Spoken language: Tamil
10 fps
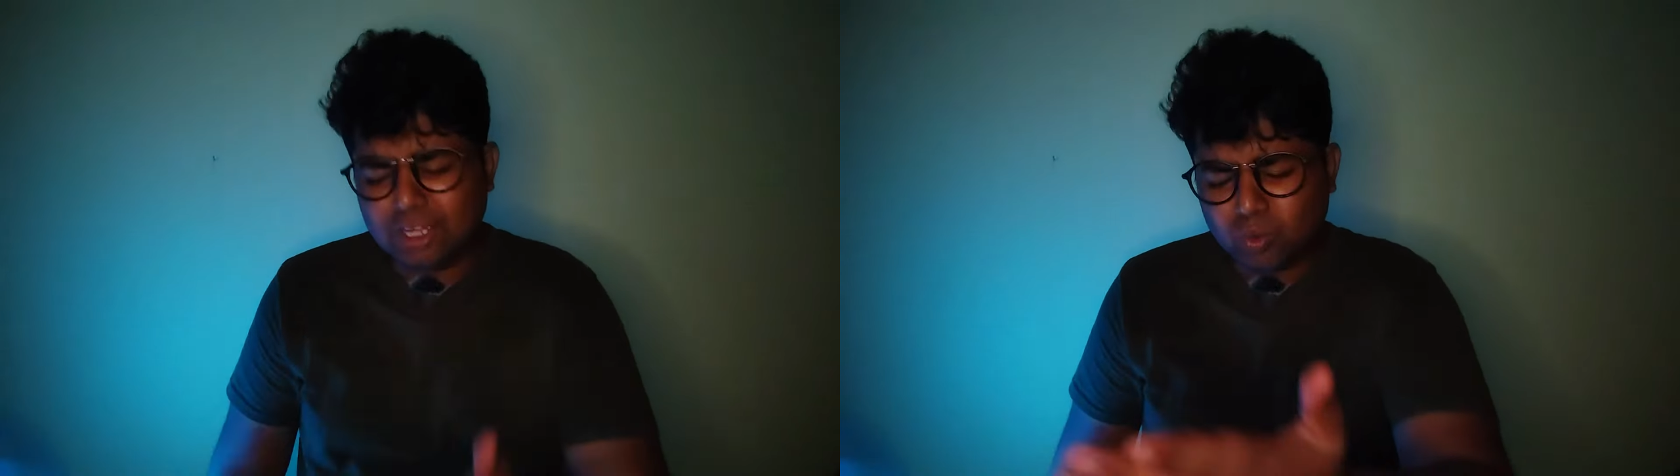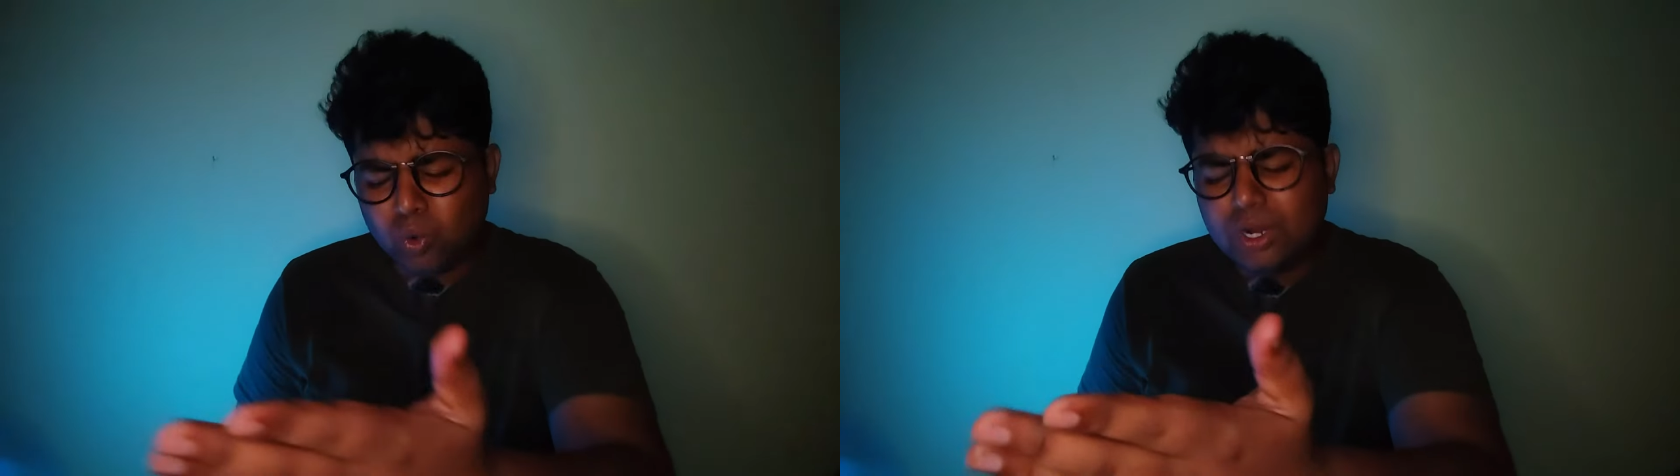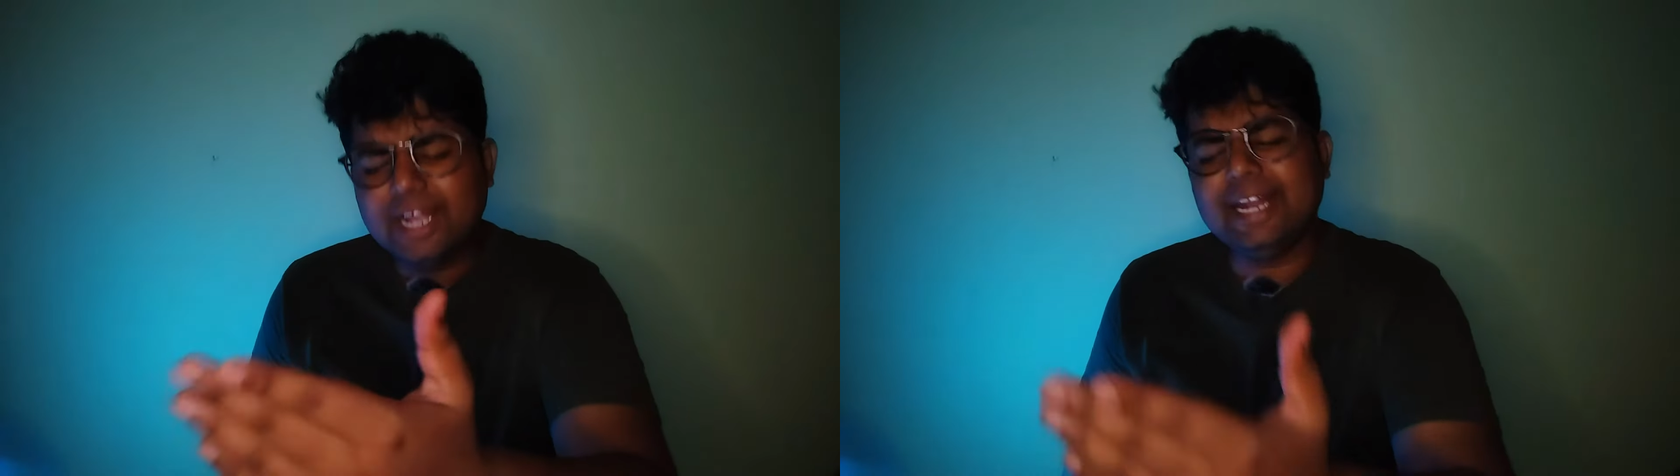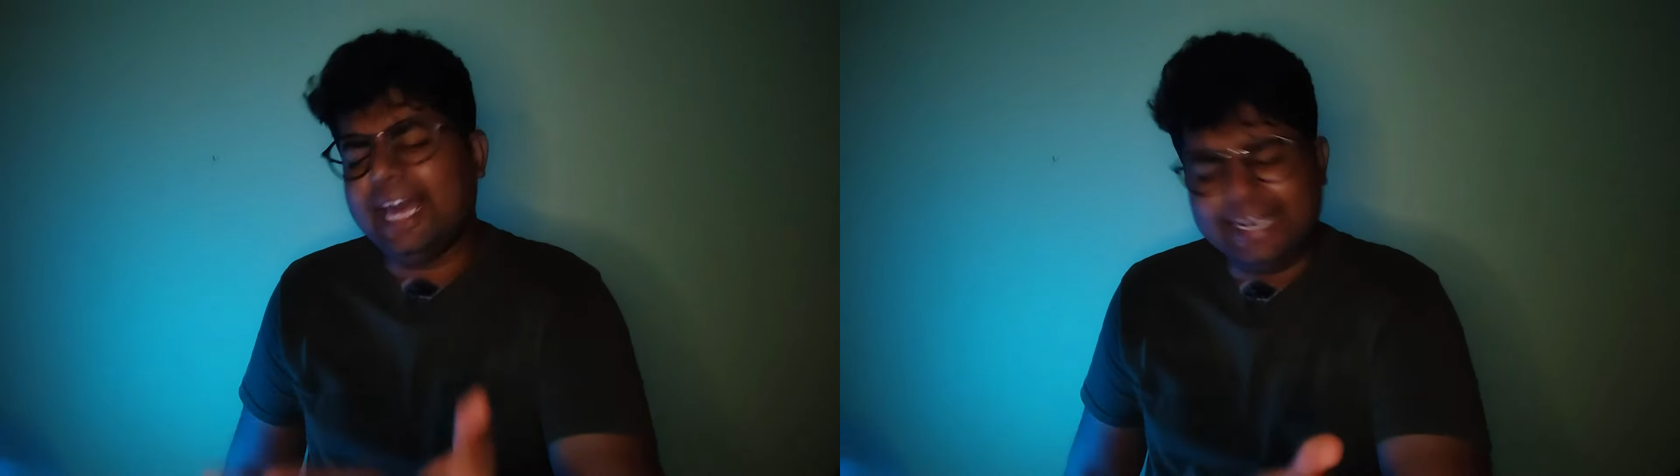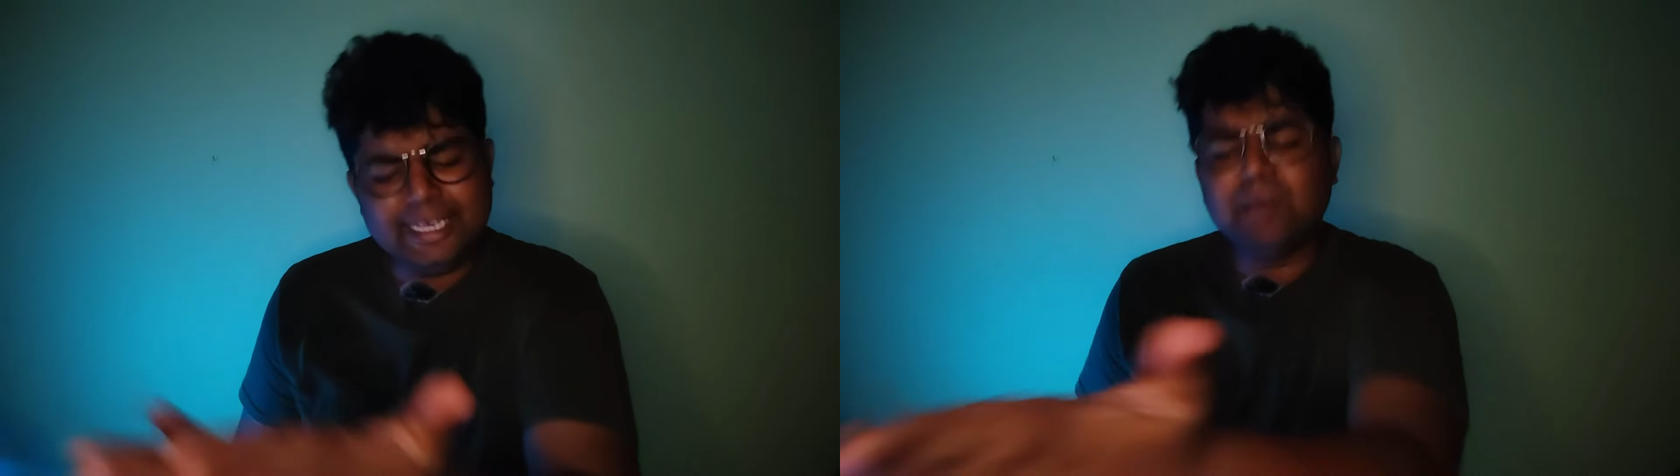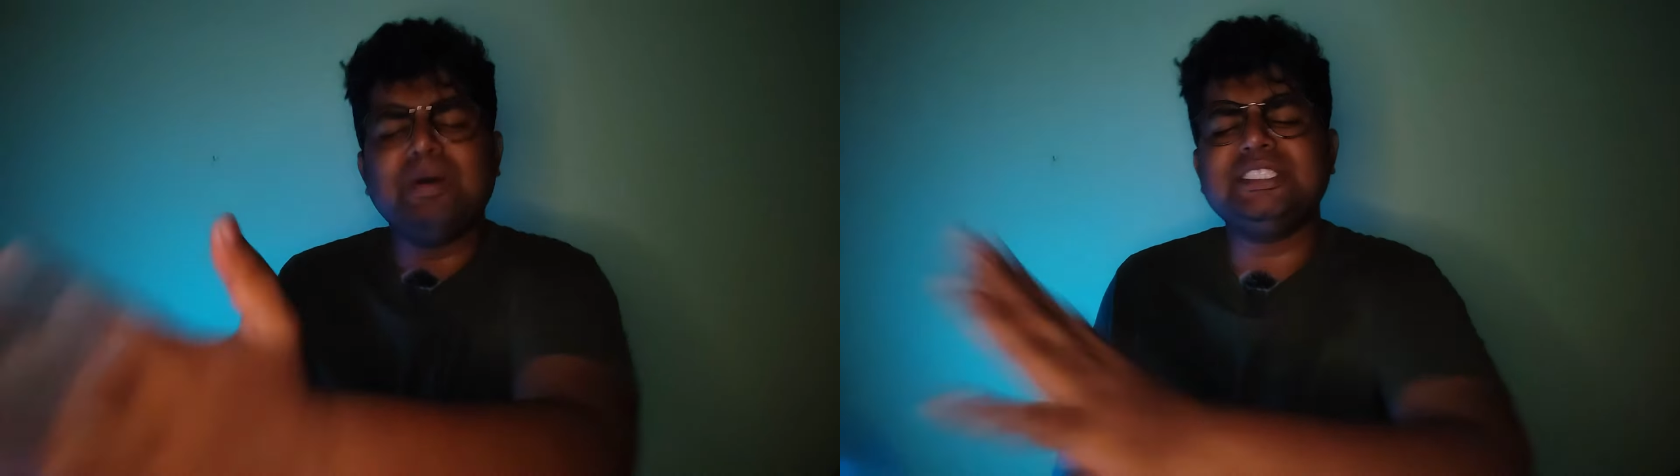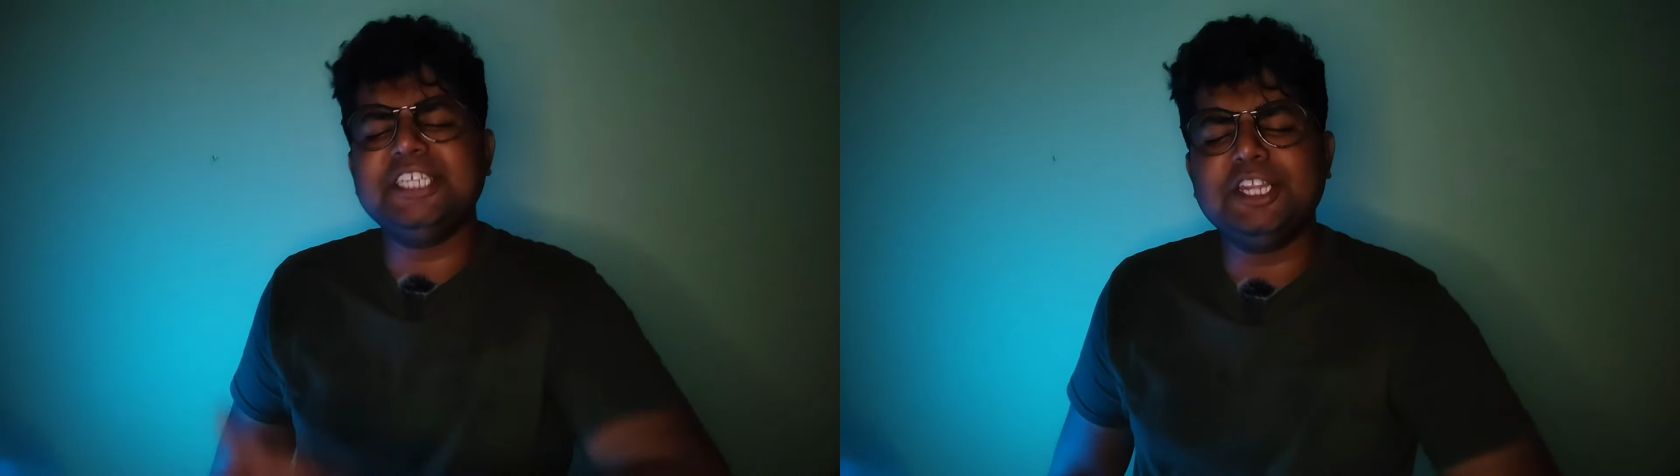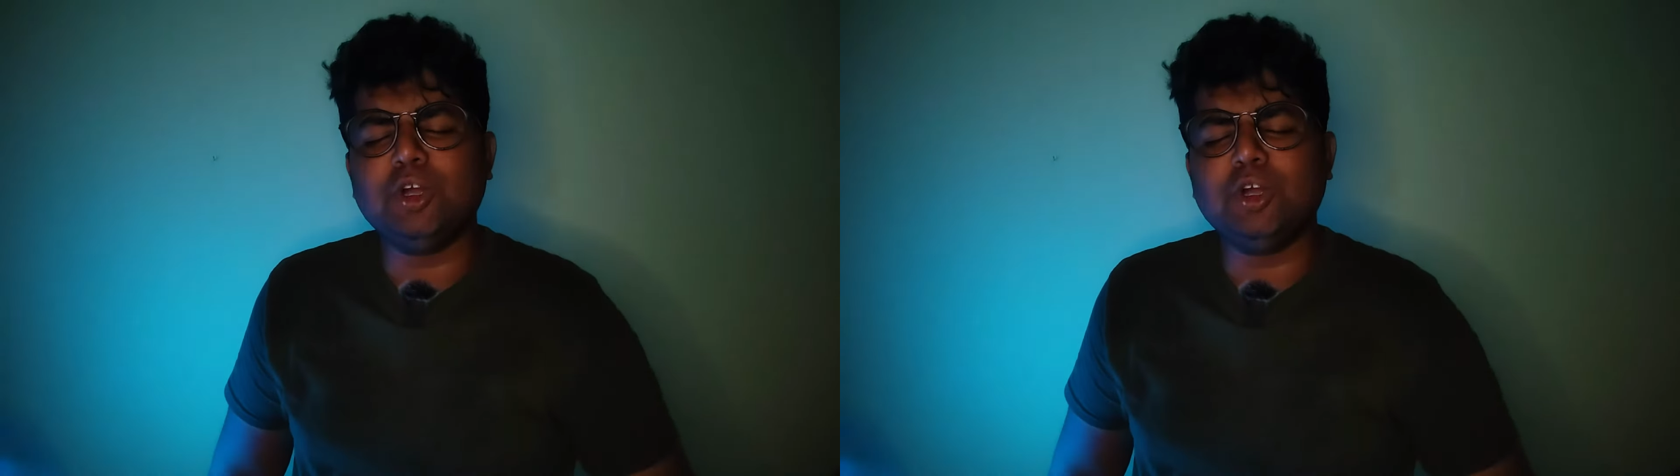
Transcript: அந்த ஊருக்கு நிறைய பஸ்